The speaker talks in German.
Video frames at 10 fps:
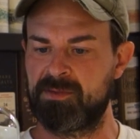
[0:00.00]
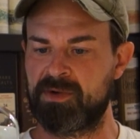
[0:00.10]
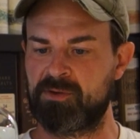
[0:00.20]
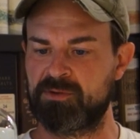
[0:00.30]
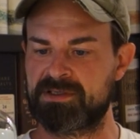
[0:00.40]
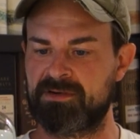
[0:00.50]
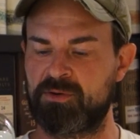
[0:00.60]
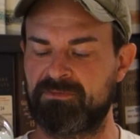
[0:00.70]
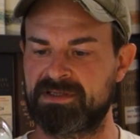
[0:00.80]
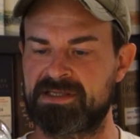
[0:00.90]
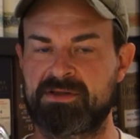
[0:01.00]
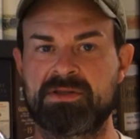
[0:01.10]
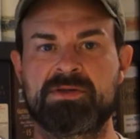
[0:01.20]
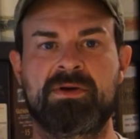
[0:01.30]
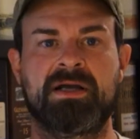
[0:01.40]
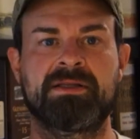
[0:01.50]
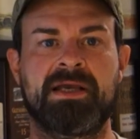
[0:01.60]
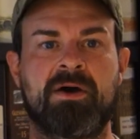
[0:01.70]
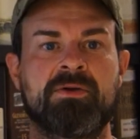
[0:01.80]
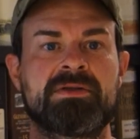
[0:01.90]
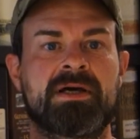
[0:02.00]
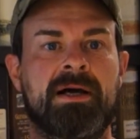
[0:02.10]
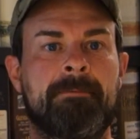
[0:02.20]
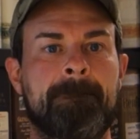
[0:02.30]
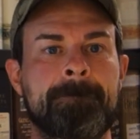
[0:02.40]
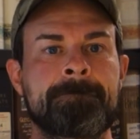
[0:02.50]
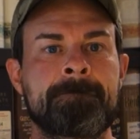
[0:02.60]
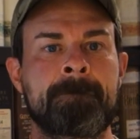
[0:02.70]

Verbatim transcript: Mal kurz gucken, was er sonst so kann. Ja, und ähm,